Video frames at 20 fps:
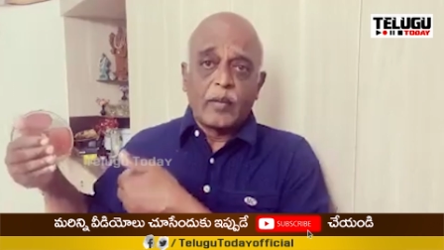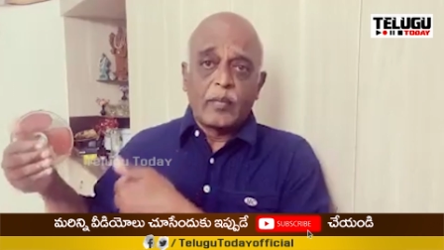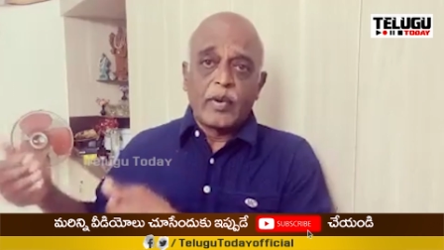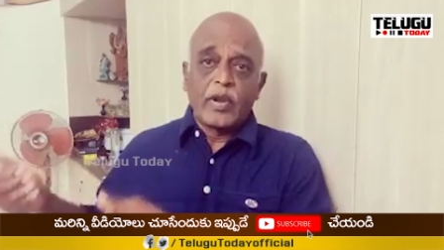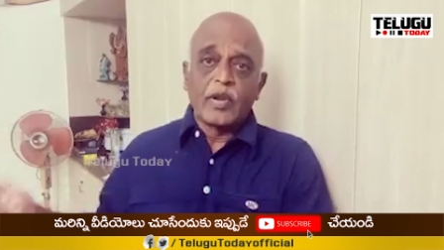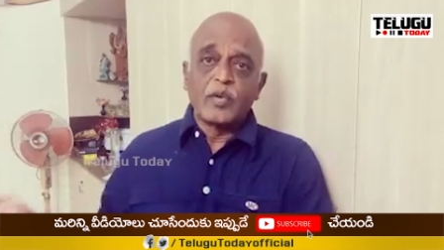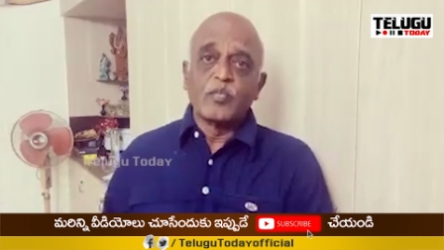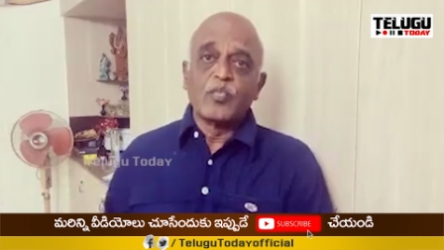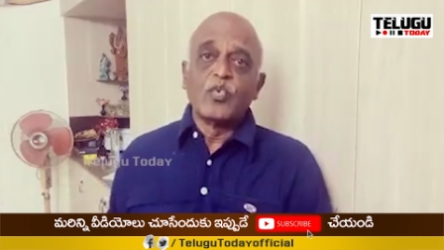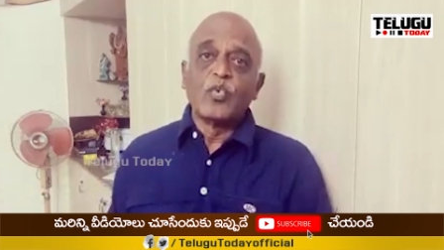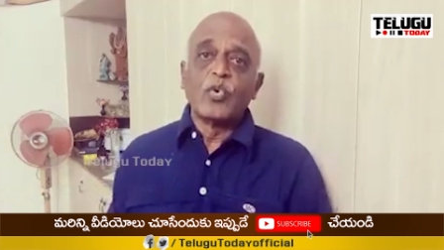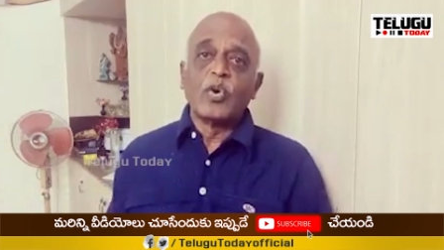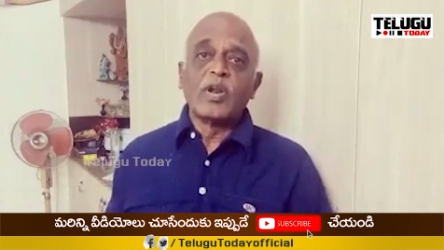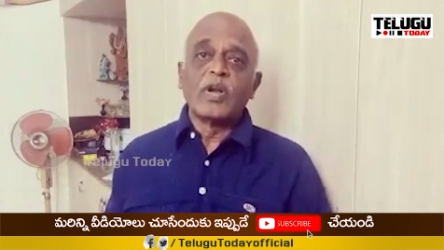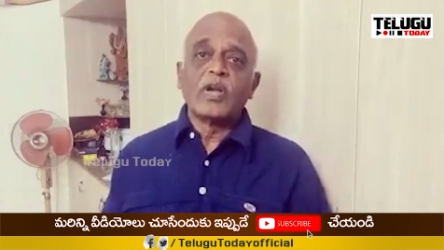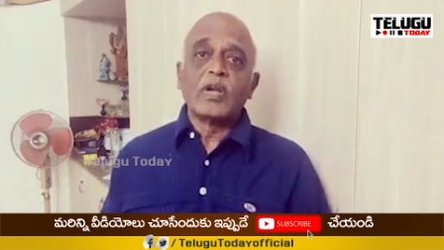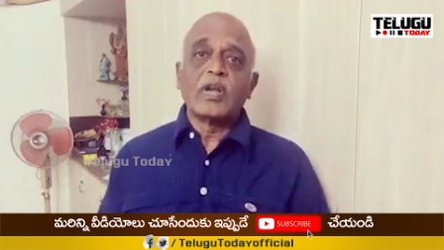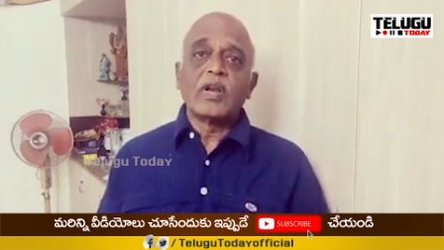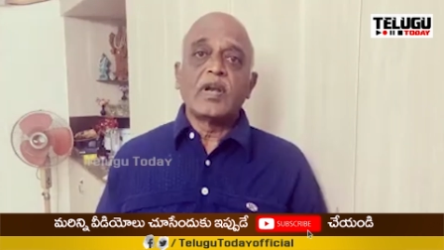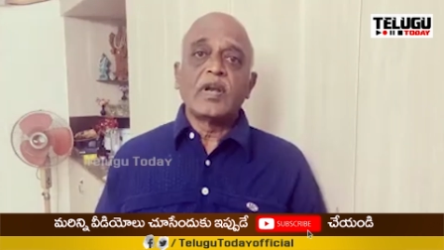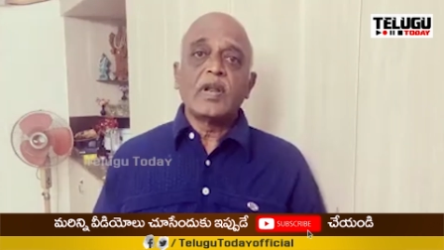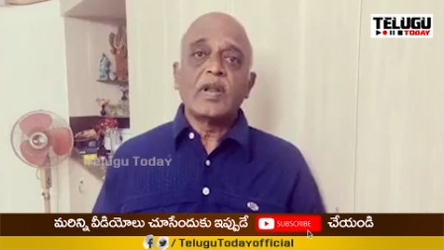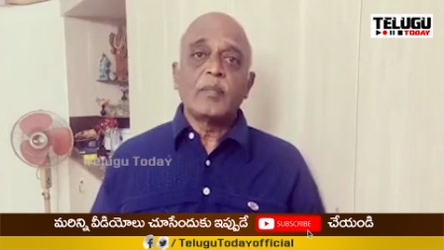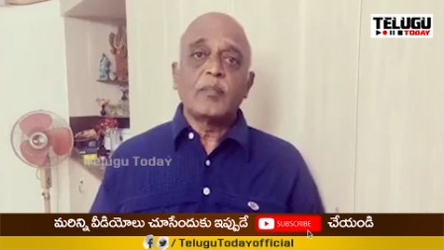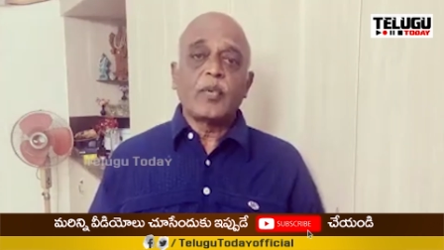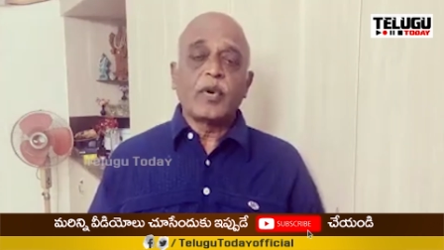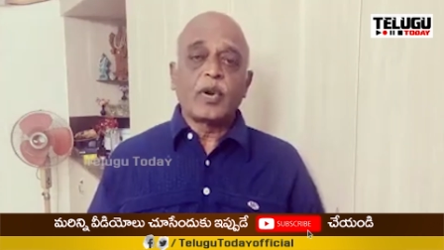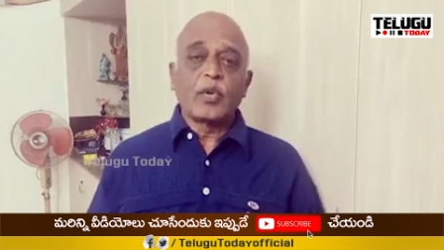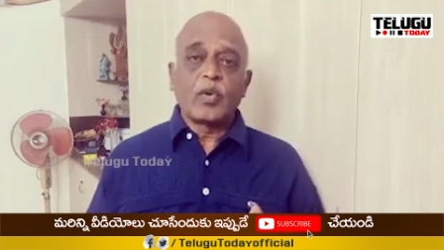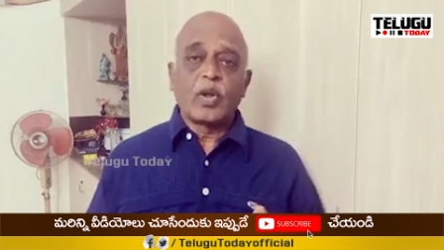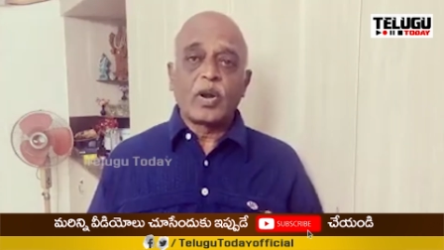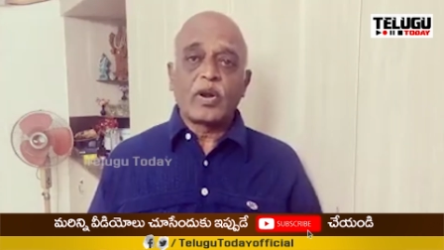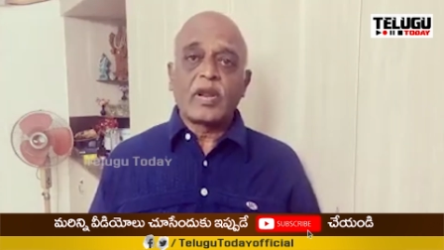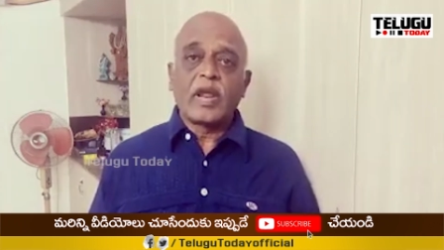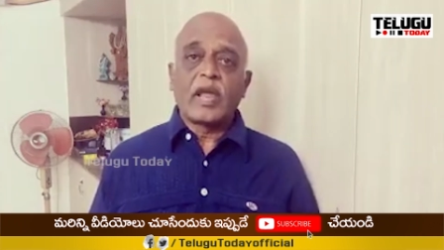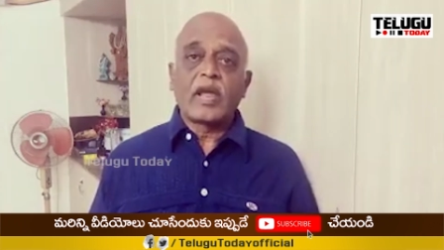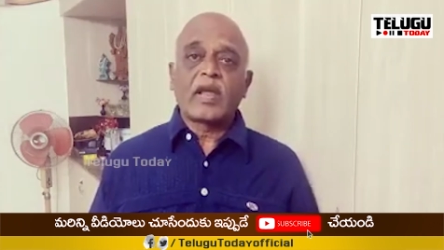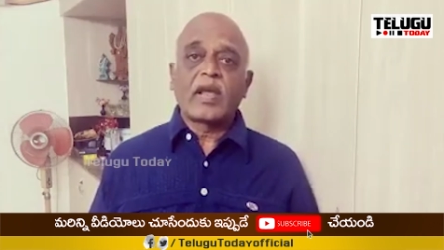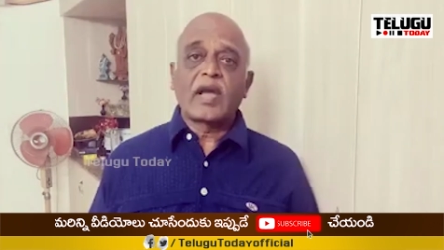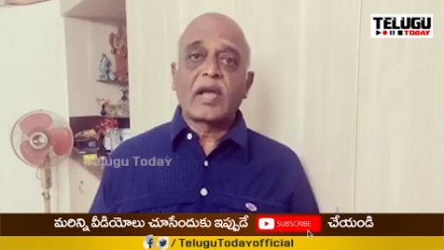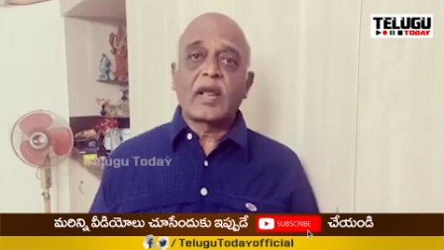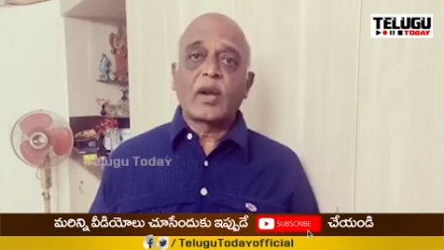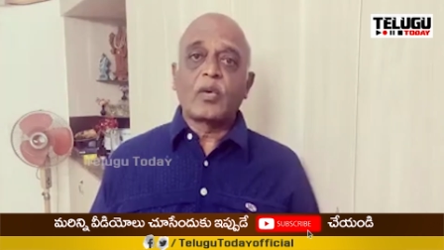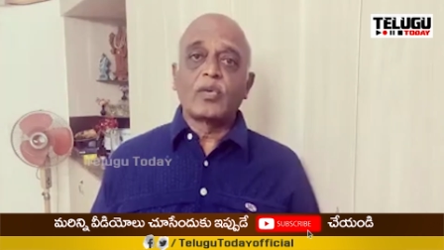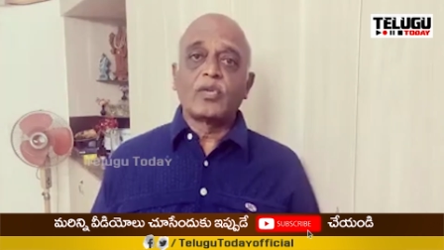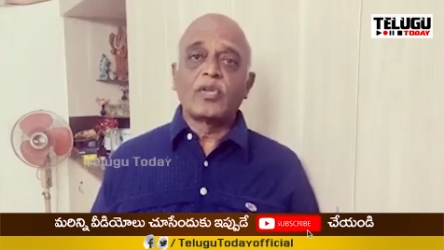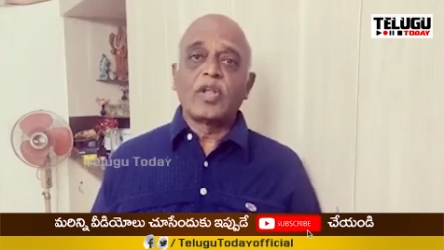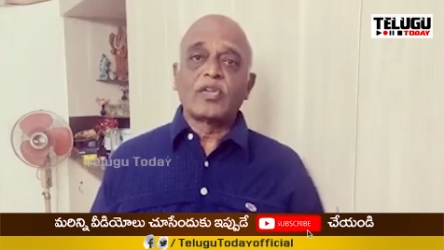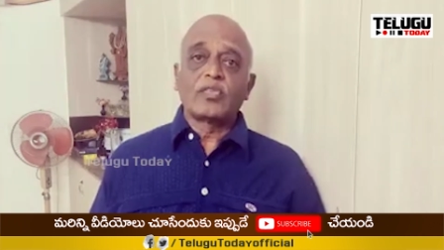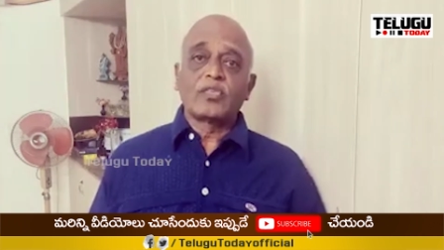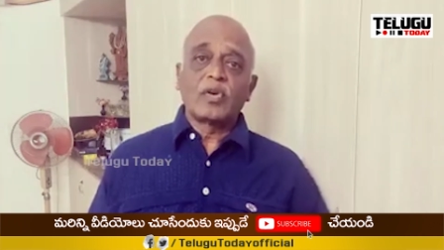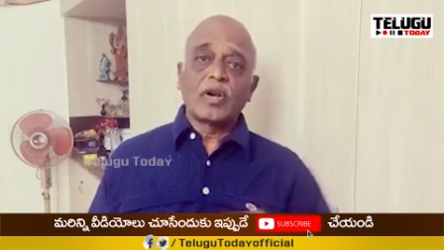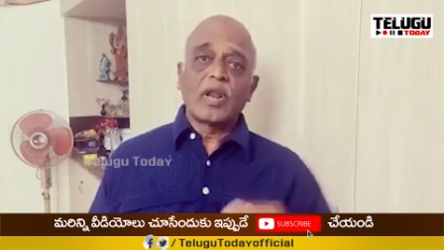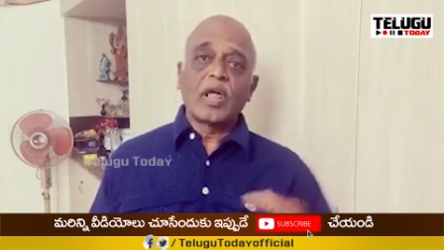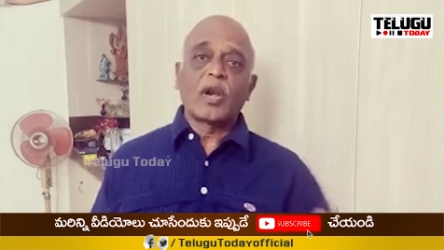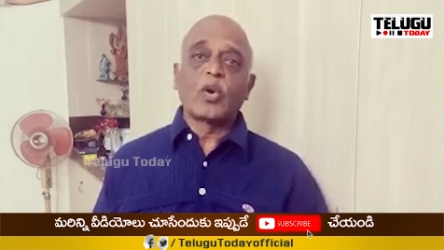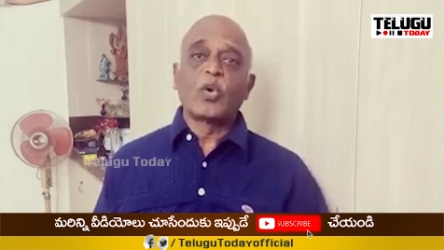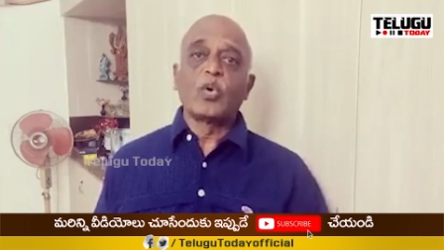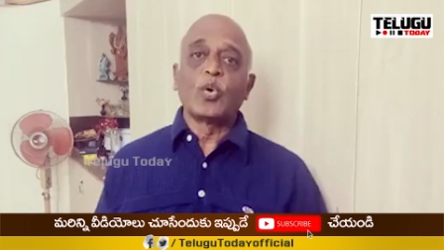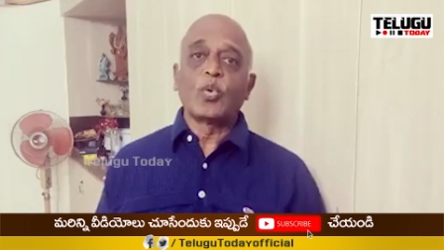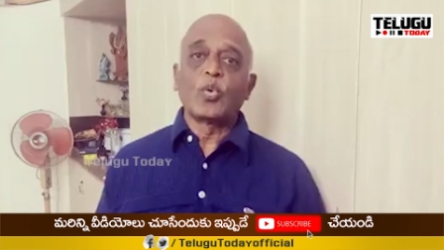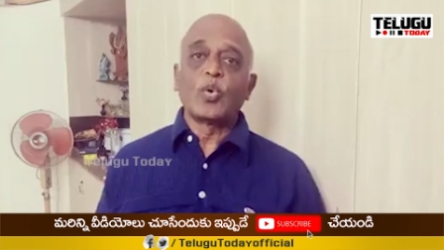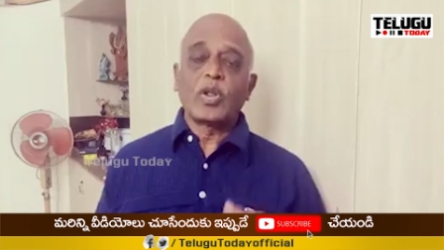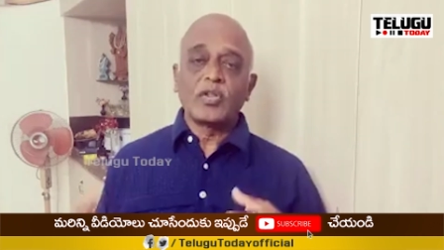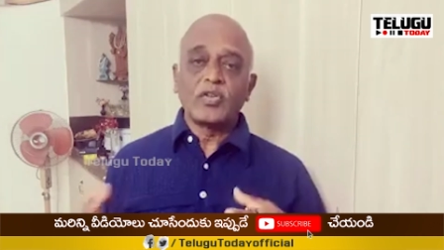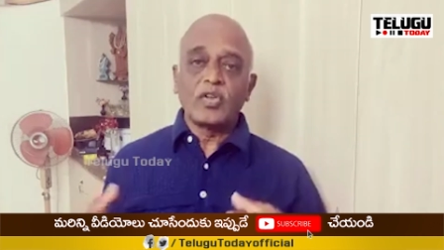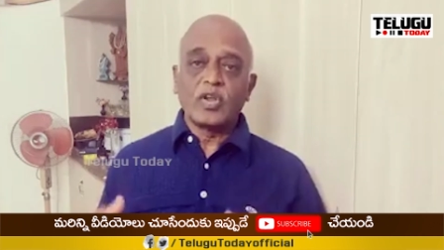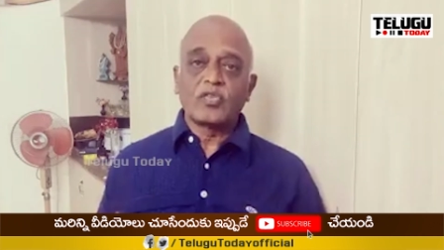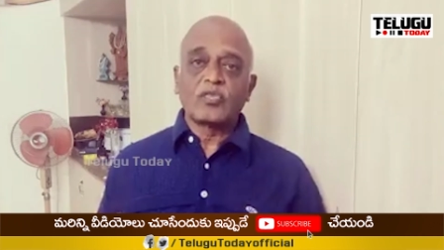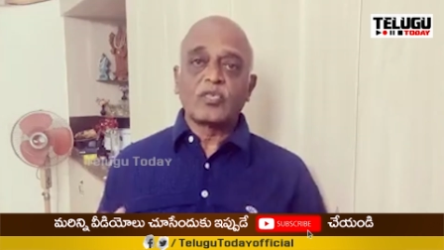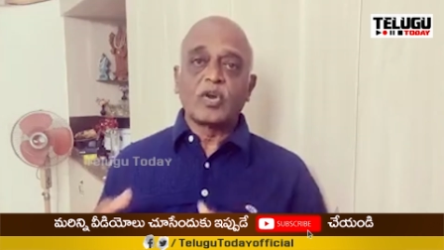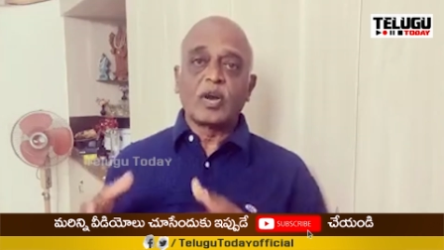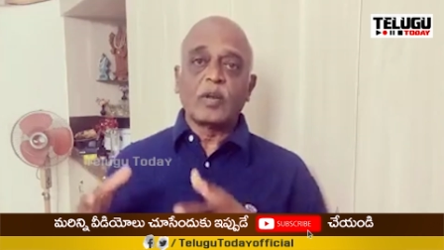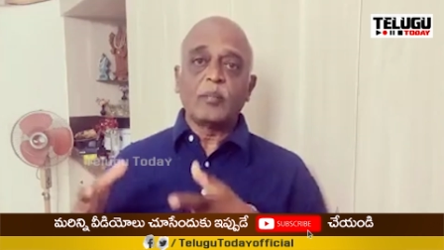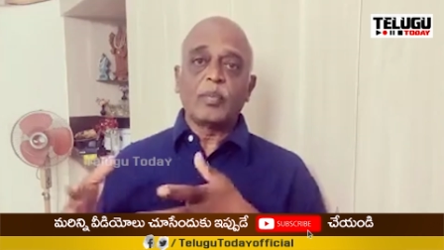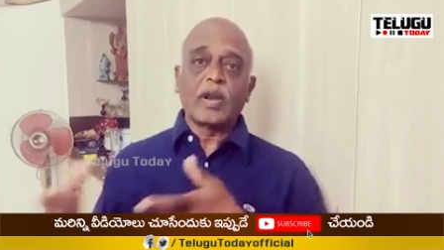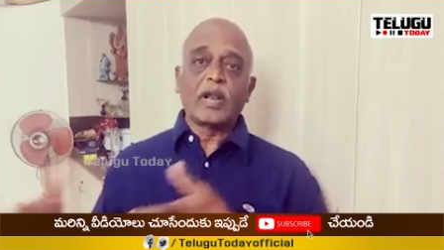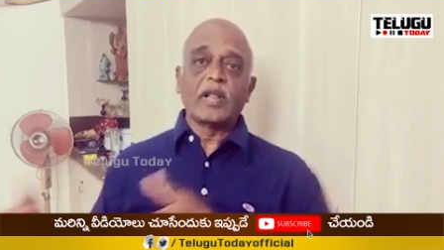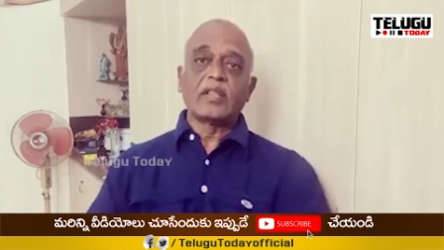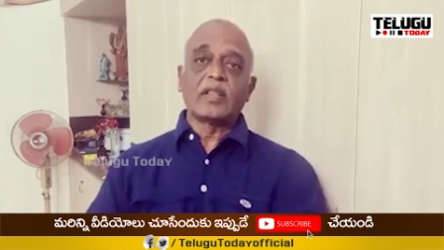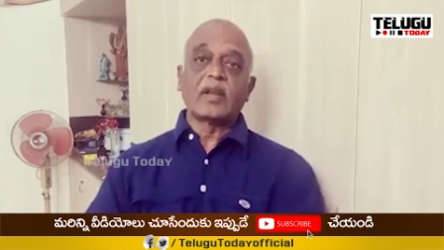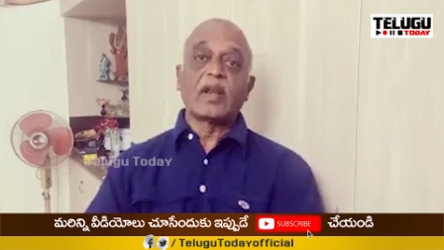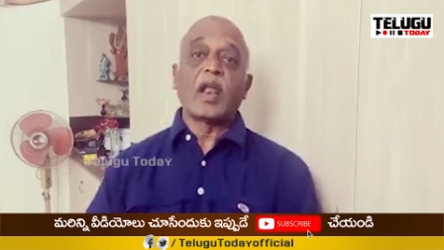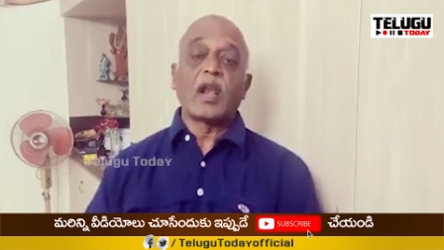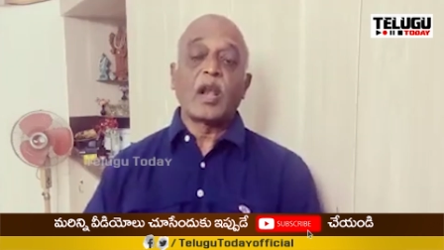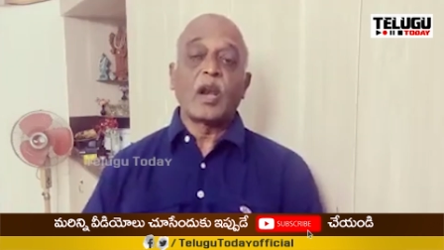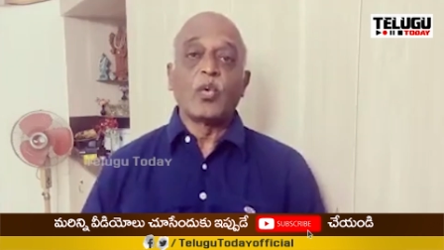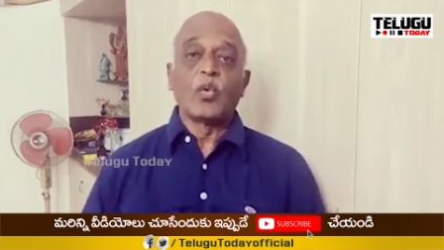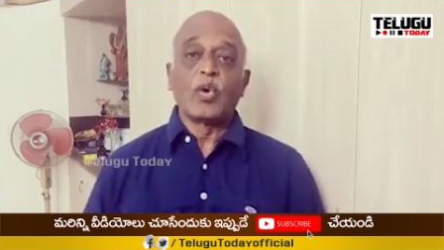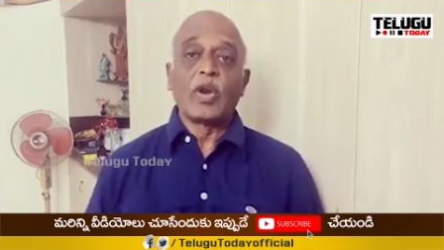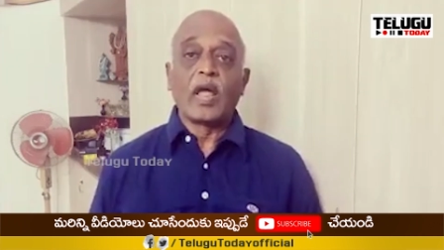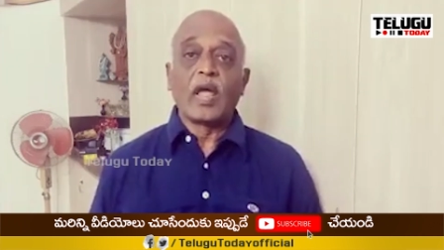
ఎనభై మూడింటిని ఇప్పటి వరకు ఏకగ్రహం చేసుకుని ఆ రెండు కూడా చేసుకునే ప్రయత్నాల్లో